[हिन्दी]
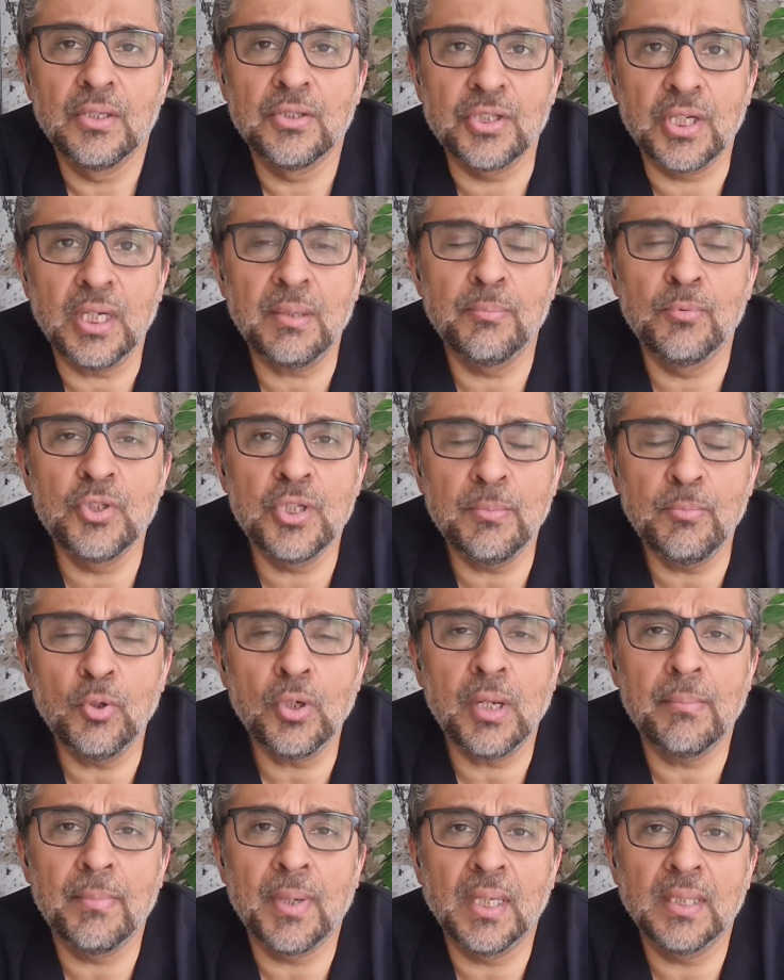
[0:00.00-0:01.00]
शेख
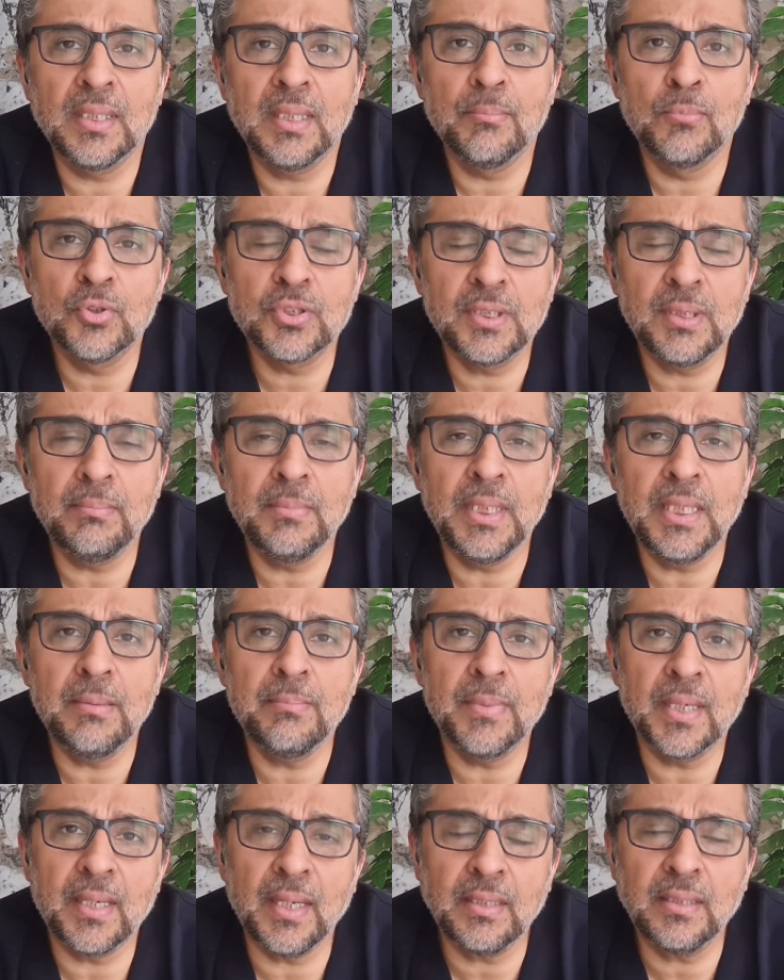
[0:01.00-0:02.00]
मुजीबुर रहमान ने मुस्लिम
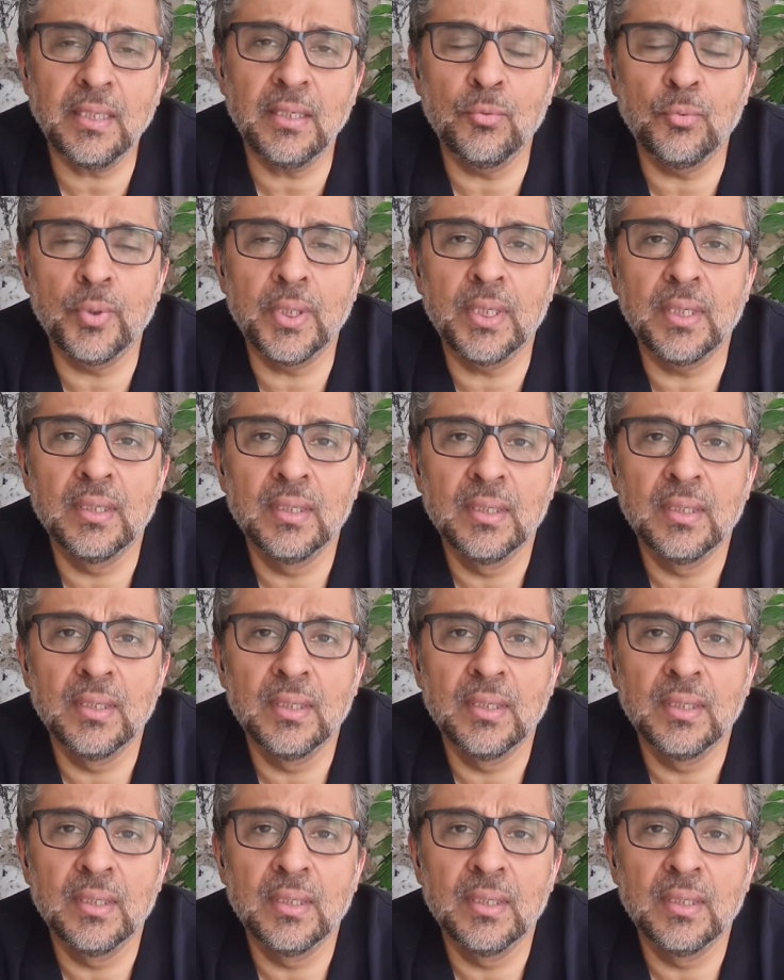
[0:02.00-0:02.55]
लीग में रहते हुए